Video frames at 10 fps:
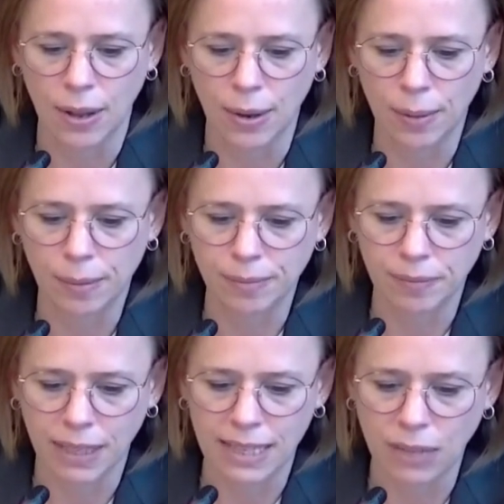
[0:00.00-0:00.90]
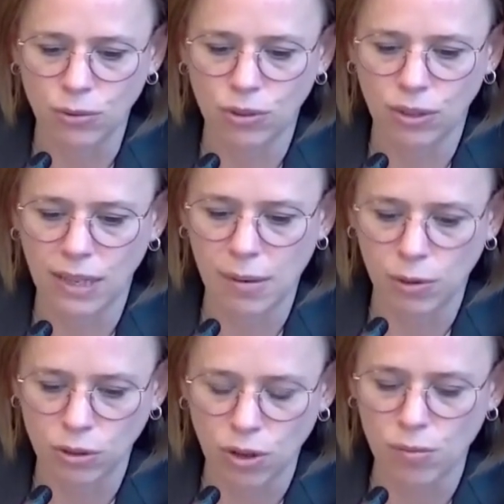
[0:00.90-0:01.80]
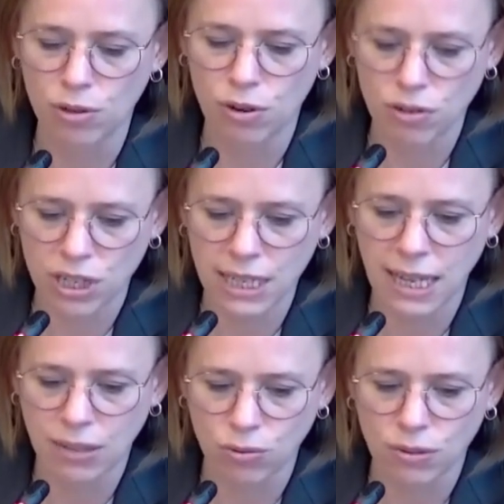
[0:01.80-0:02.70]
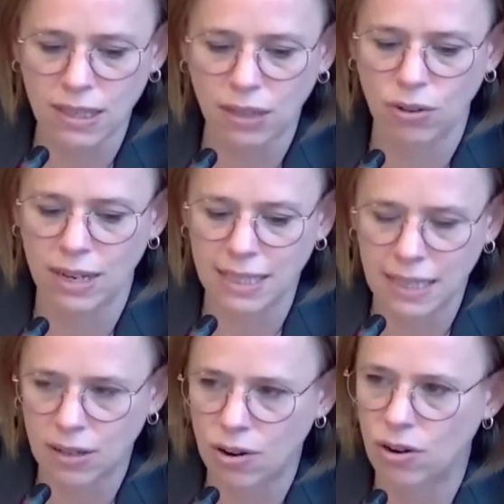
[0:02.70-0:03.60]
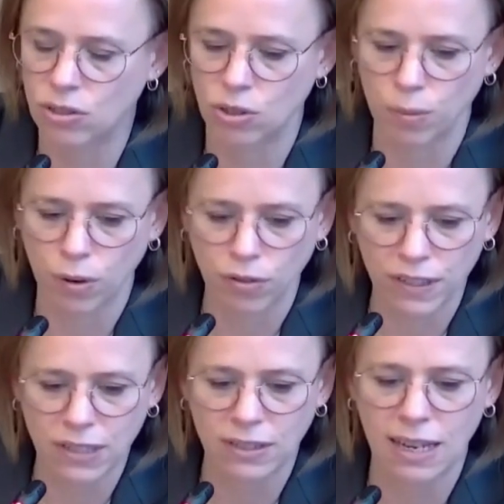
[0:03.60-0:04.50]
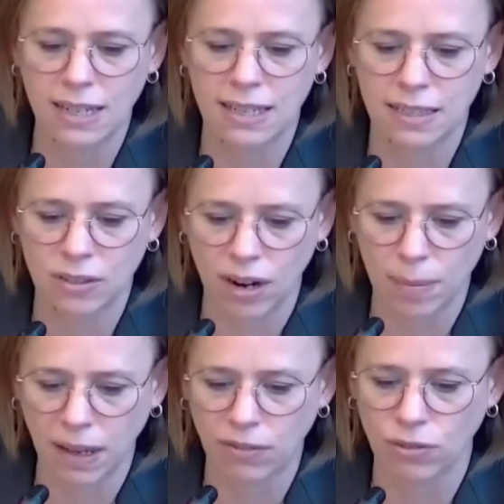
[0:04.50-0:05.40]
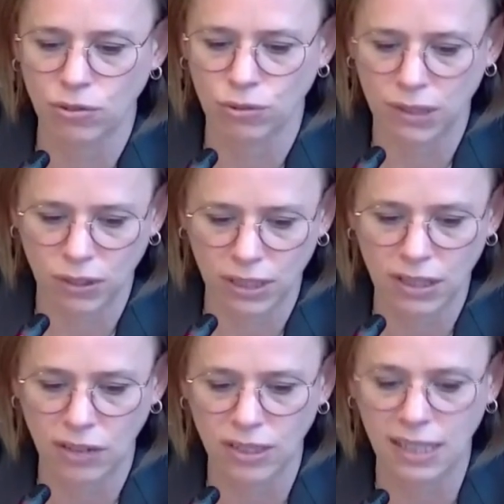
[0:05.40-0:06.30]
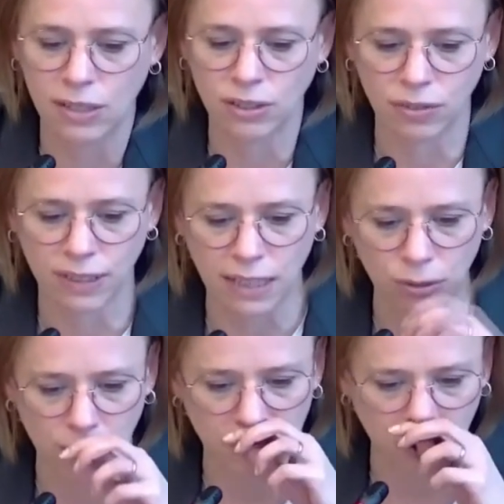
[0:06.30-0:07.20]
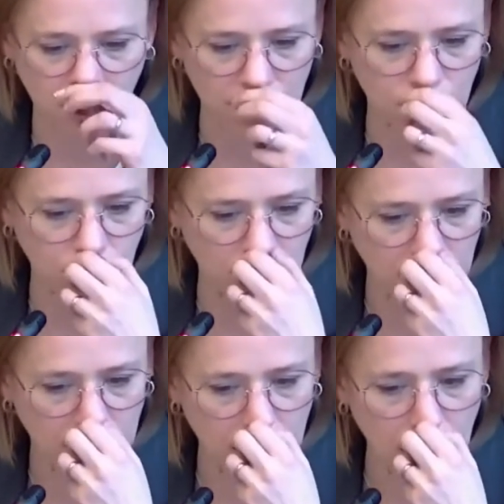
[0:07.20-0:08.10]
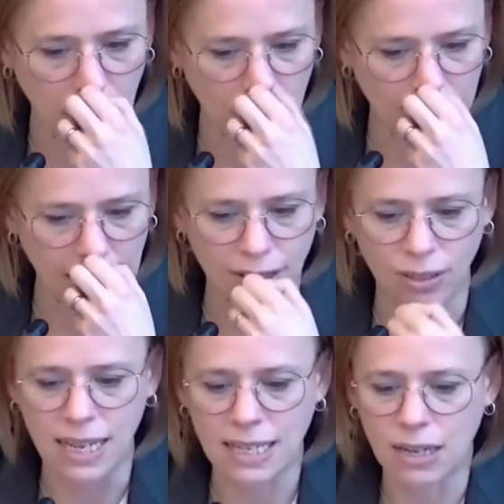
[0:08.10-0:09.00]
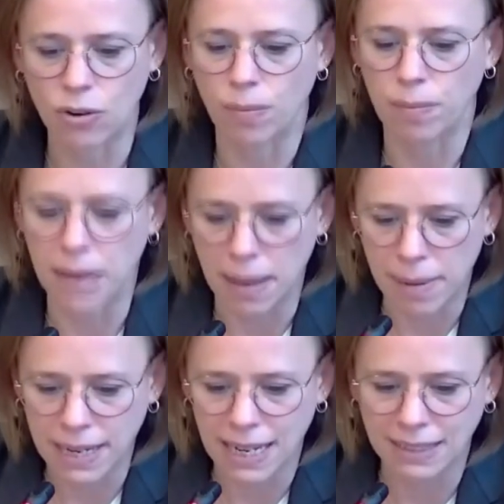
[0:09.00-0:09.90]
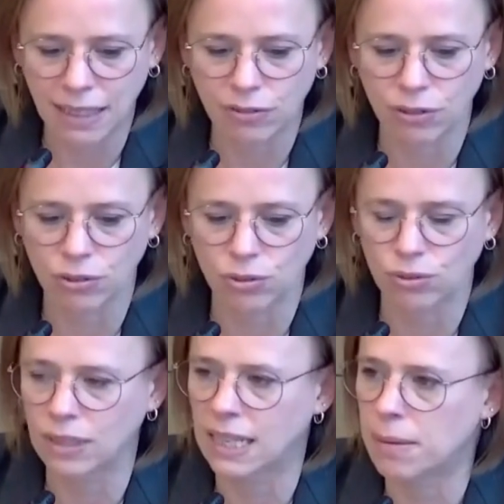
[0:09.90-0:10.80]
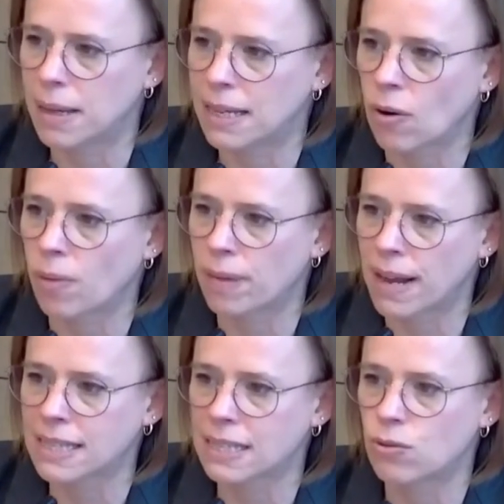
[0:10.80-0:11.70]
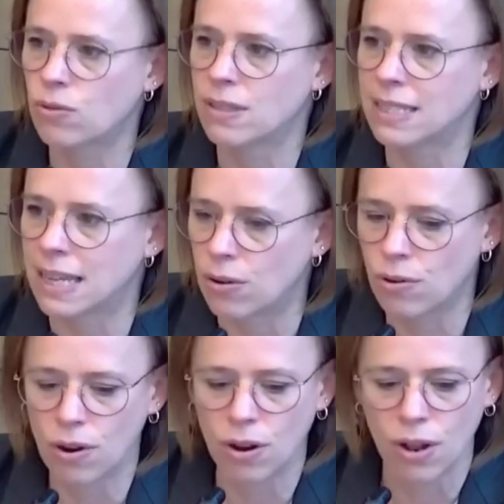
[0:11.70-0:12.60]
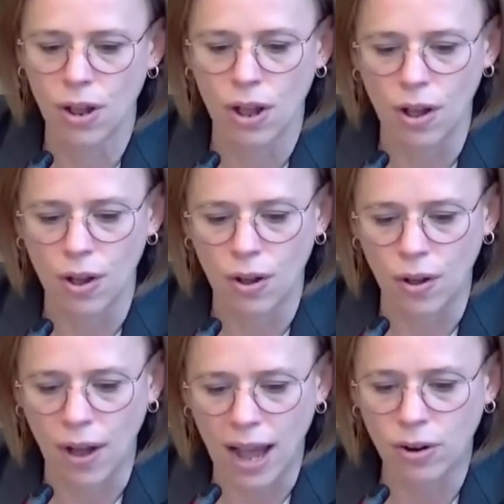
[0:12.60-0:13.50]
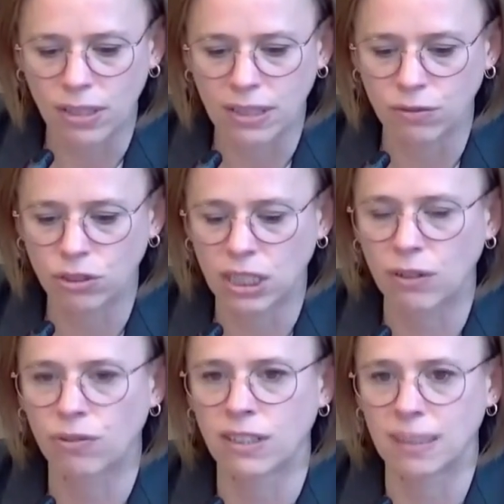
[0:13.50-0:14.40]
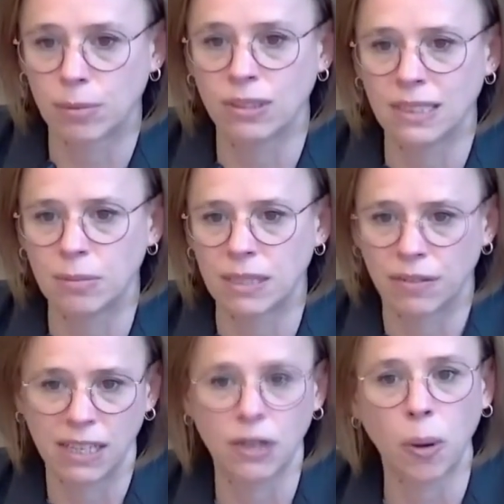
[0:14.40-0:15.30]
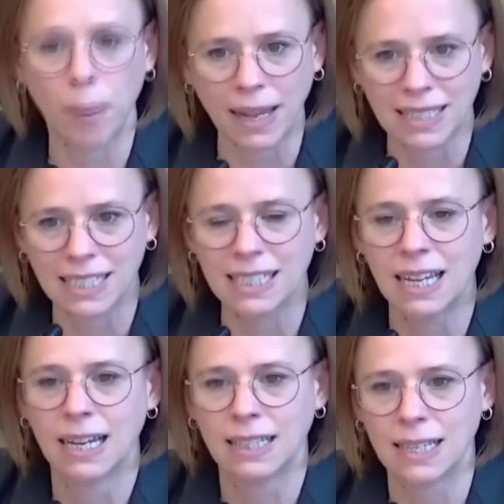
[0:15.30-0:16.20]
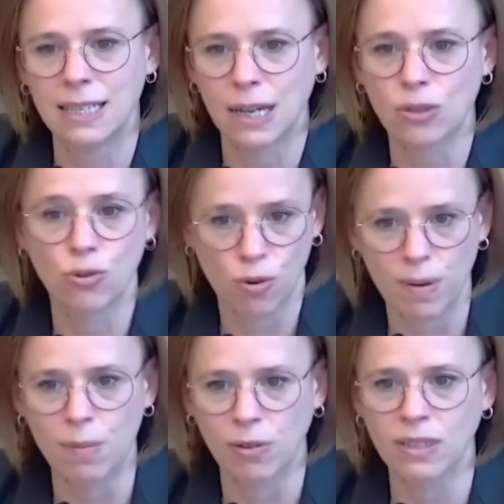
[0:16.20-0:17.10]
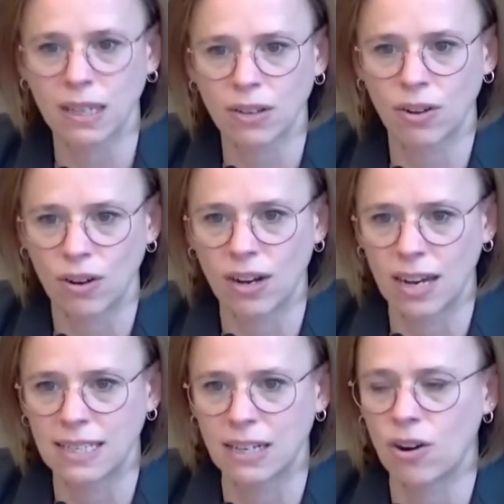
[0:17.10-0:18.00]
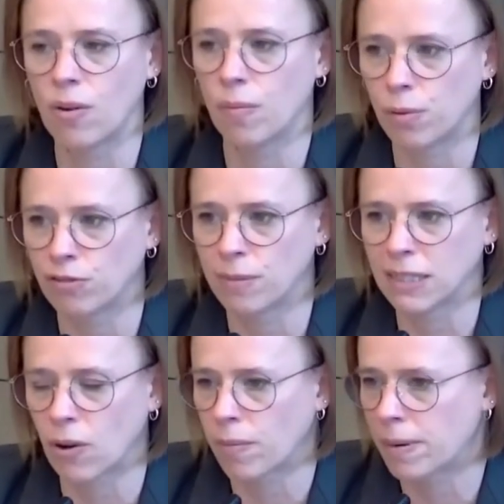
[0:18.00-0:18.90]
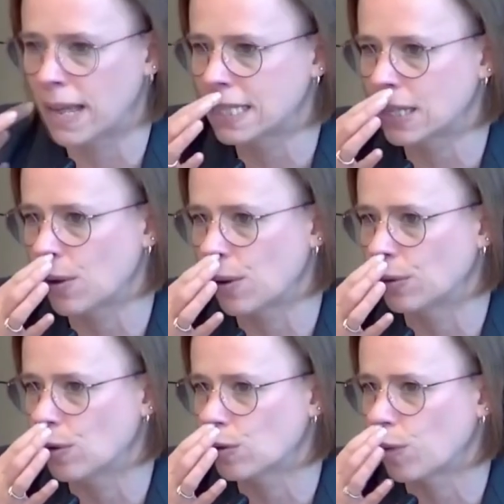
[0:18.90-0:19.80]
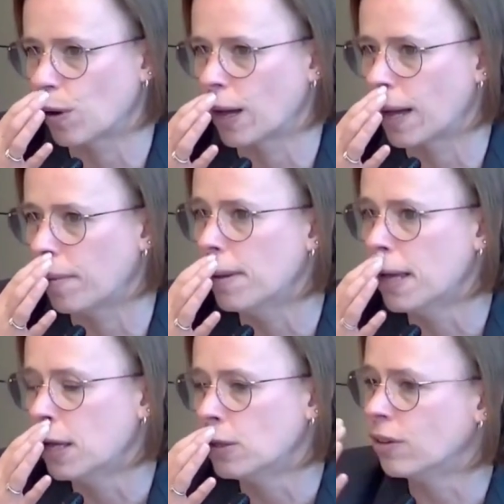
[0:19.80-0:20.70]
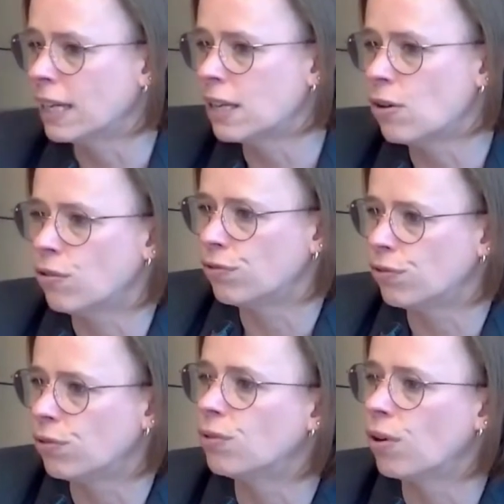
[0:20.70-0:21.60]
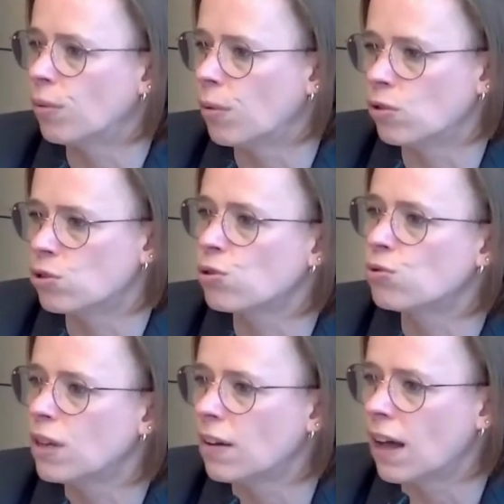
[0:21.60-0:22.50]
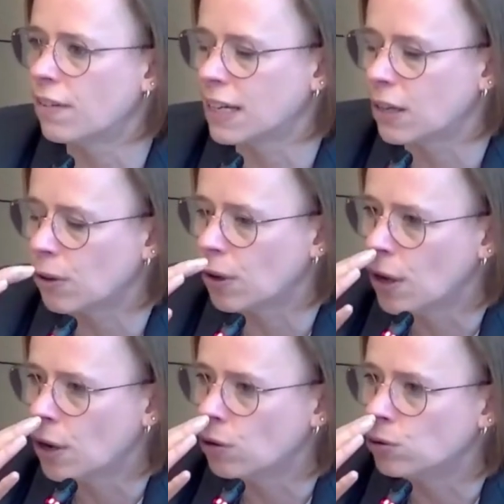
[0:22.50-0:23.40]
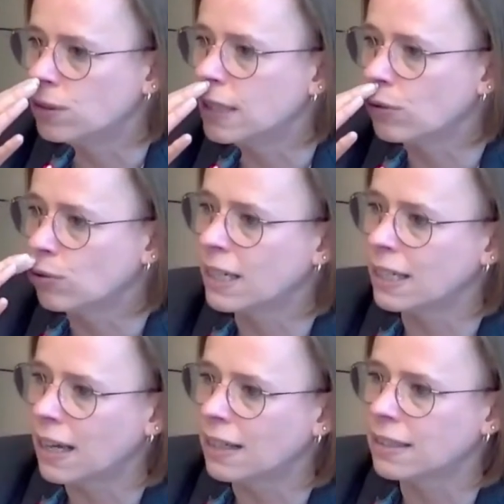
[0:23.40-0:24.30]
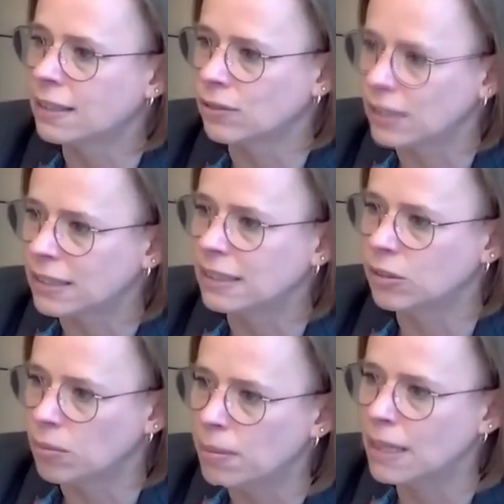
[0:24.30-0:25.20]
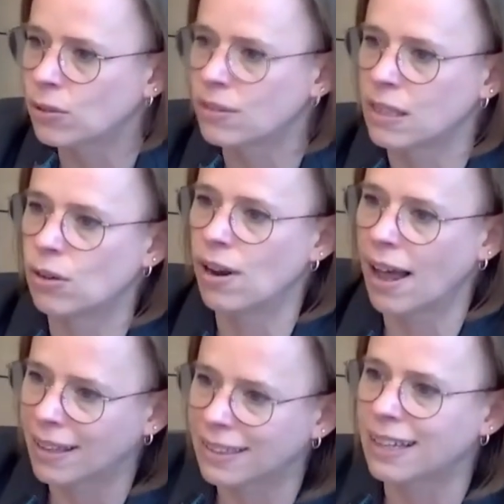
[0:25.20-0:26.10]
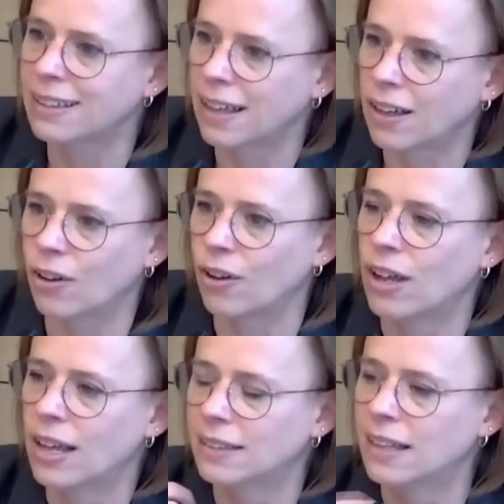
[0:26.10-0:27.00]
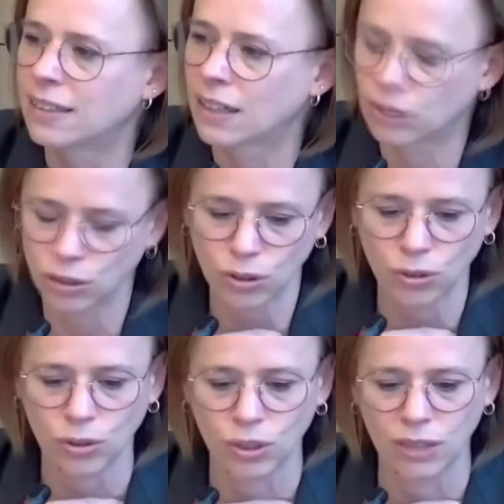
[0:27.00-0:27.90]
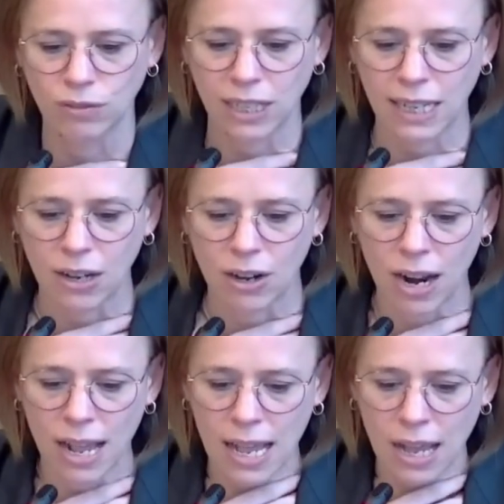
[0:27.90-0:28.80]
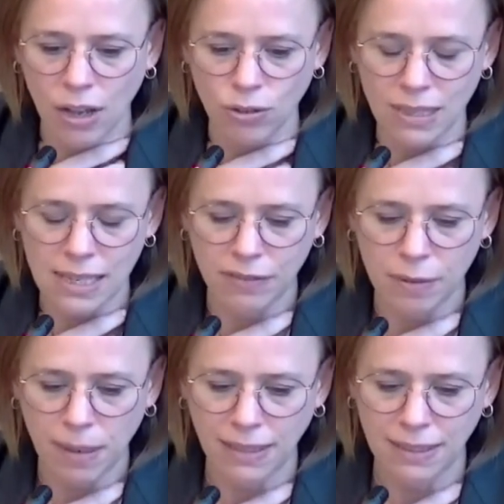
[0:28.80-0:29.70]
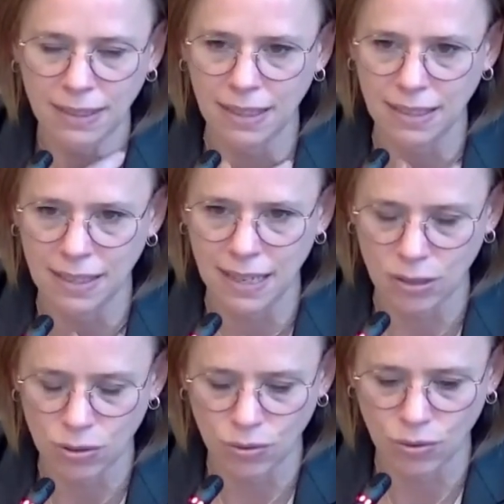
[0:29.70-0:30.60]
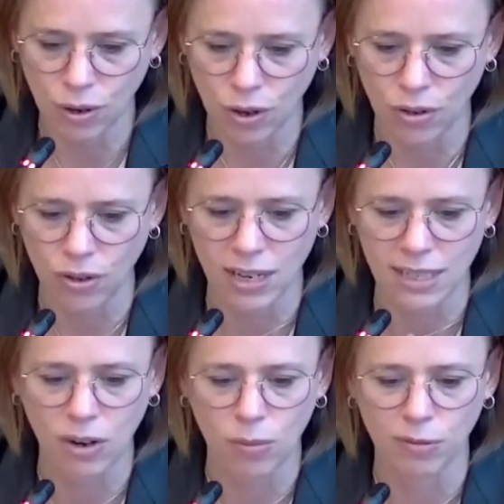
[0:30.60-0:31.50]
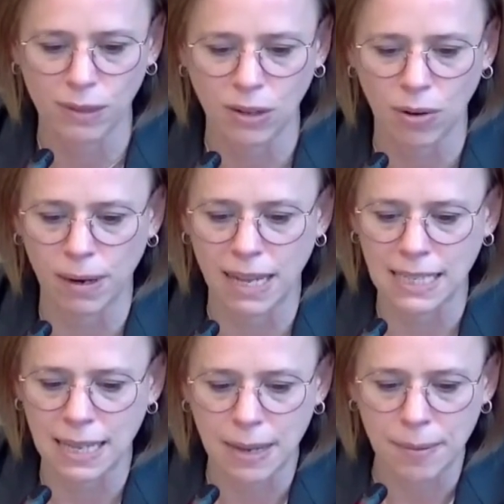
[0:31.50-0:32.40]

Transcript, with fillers: Euh, il y a donc, il me semble, une logique à soutenir que les écoles se professionnalisent dans la prévention et dans l'identification des situations, euh, et qu'elles connaissent le BABA de l'intervention et mettent en place une cellule euh, à leur niveau chaque fois que c'est possible. Ça fait d'ailleurs partie des actions complémentaires que les écoles peuvent mettre en place euh, dans ce programme. Il y en a qui font euh, aujourd'hui avec le soutien du CRI, hein, qui ont décidé de mettre une cellule interne d'intervention au niveau de l'école. donc ça, ça fait partie des, des actions que les écoles peuvent mettre en place.